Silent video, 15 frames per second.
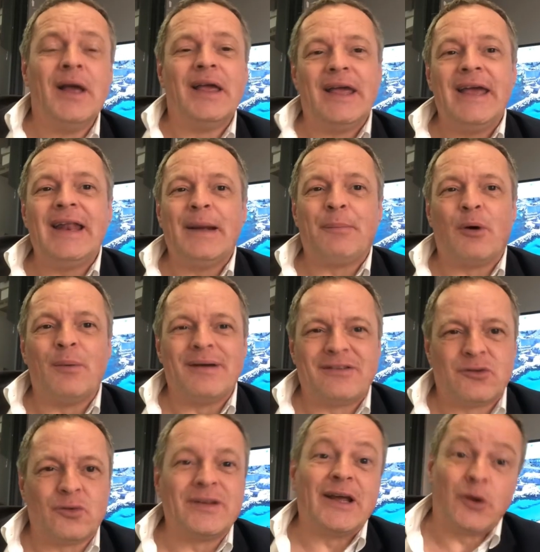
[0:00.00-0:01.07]
et
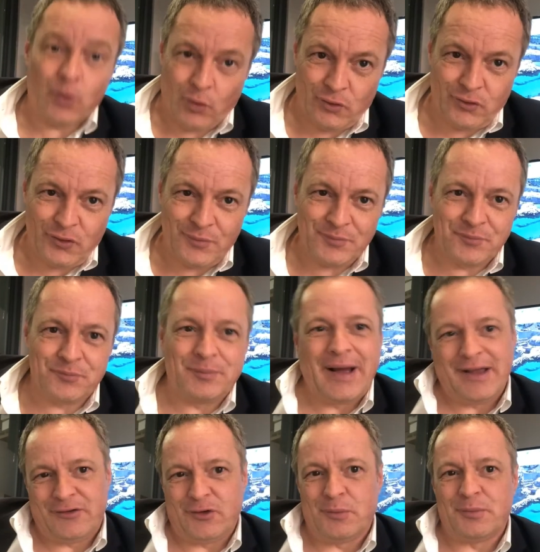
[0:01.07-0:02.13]
l'approbation des comptes, par
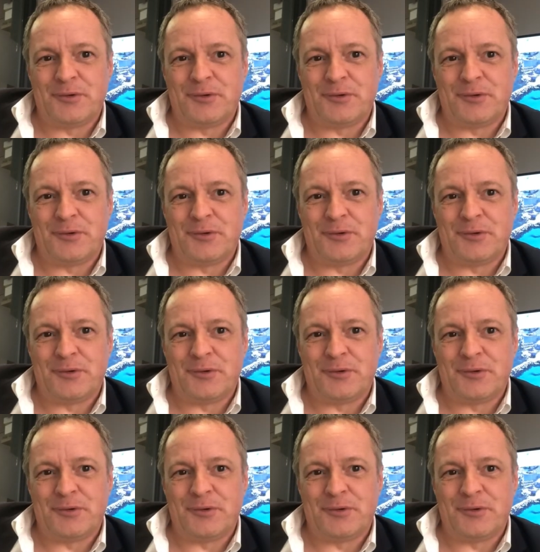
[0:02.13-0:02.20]
exemple.